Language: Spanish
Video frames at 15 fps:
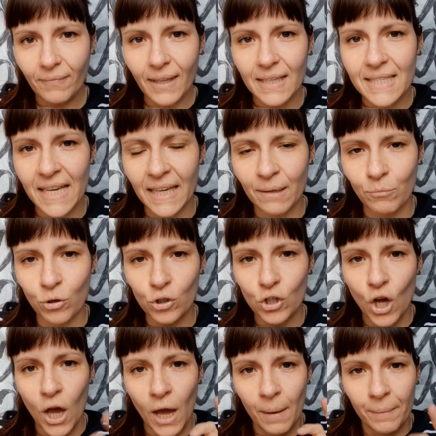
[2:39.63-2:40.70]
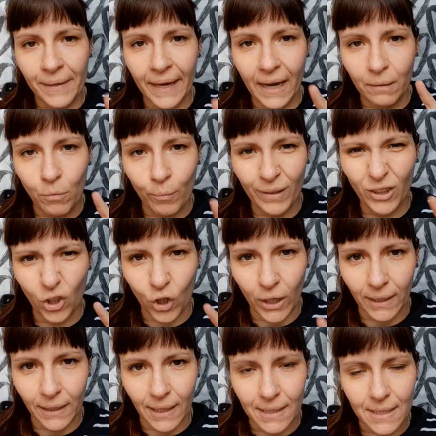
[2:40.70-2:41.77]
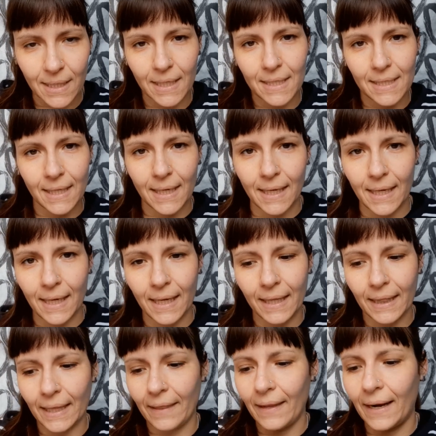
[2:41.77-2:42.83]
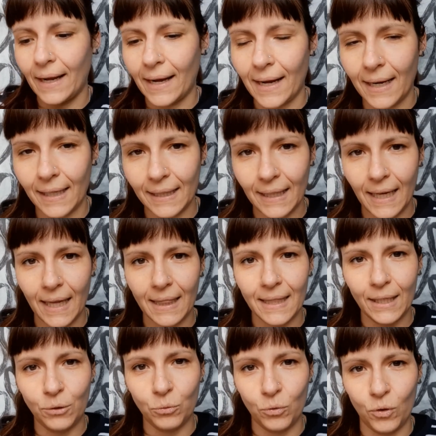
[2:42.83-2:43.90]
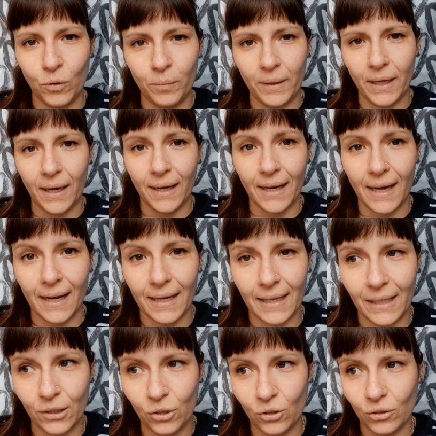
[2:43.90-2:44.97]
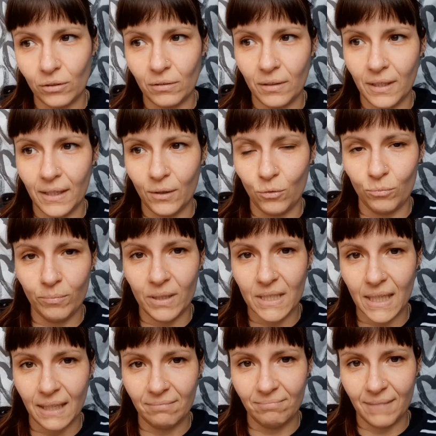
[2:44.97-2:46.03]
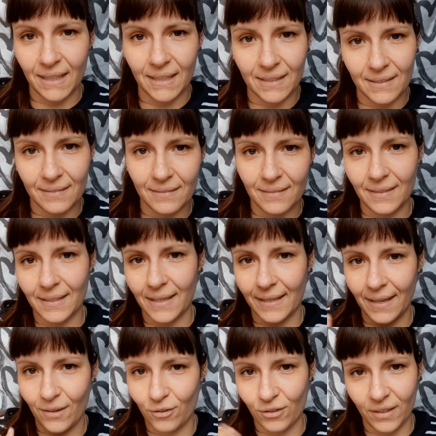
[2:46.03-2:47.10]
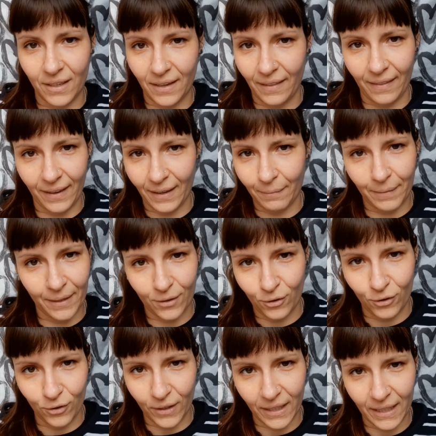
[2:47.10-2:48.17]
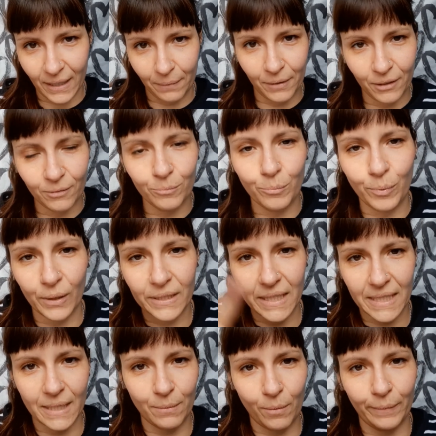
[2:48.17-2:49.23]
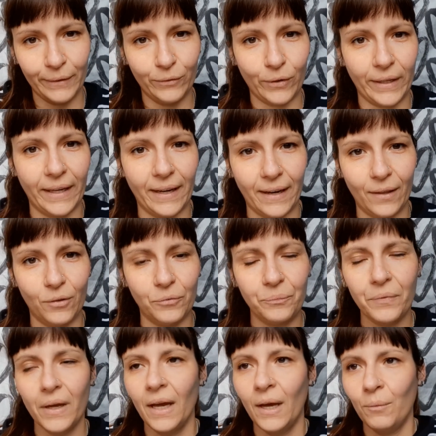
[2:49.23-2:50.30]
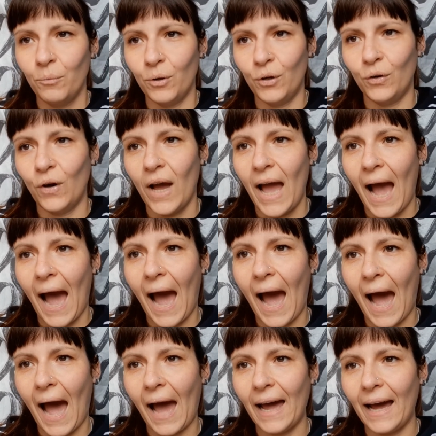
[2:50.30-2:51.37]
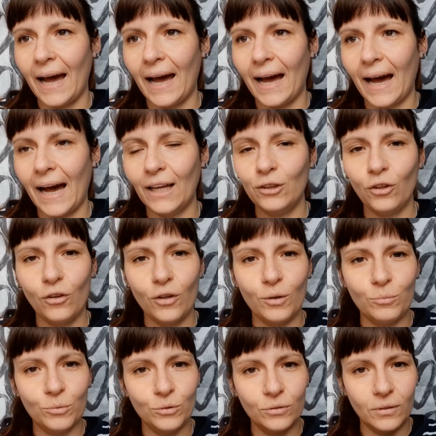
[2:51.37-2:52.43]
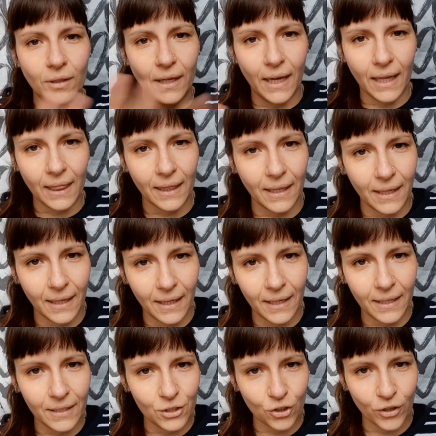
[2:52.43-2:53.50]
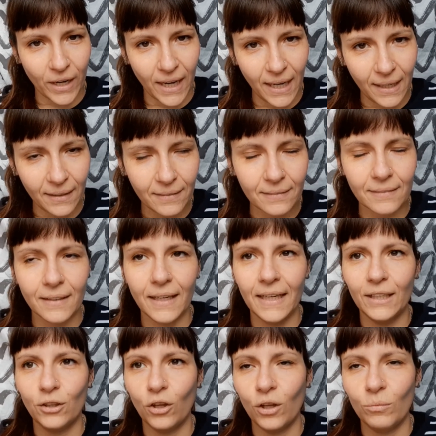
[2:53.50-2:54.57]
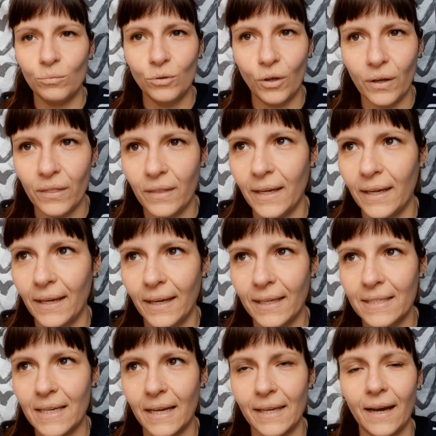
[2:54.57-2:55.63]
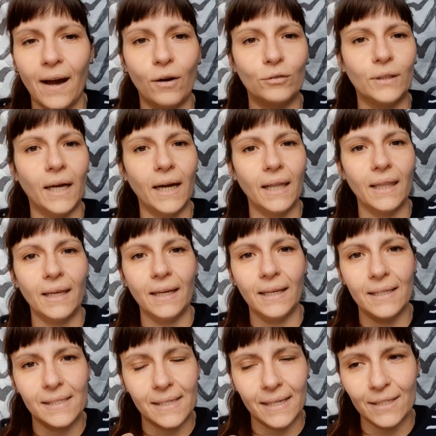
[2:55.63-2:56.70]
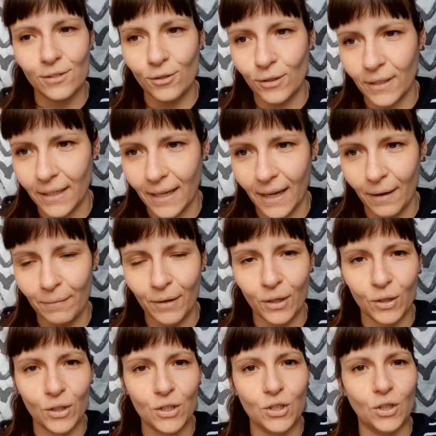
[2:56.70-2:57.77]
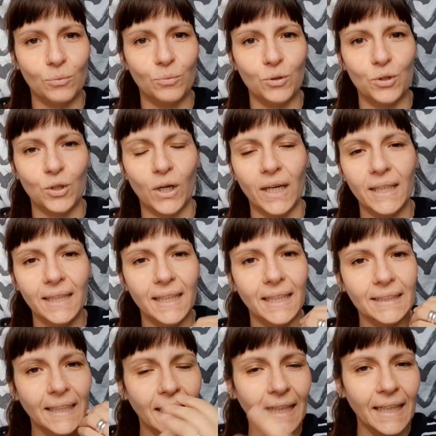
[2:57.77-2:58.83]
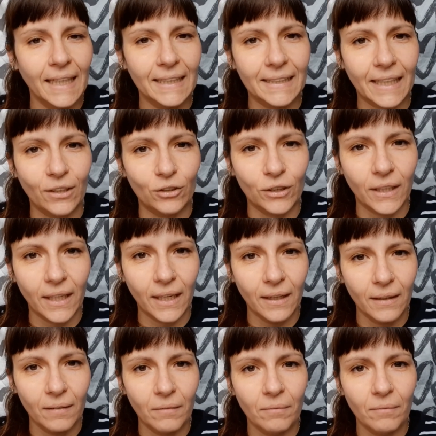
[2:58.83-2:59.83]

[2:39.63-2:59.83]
Seguimos. Llega el momento cartas. Este que te dan la carta de tu novia que ha escrito eh, un mes antes y que ya no tiene nada que ver con lo que escribió, pues ese momento ha llegado. Bueno, a, a todo el mundo le hace llorar, eh, todo el mundo dice es que ha llegado tarde, es que esto tenía que haberlo hecho mucho antes, es que no sé qué.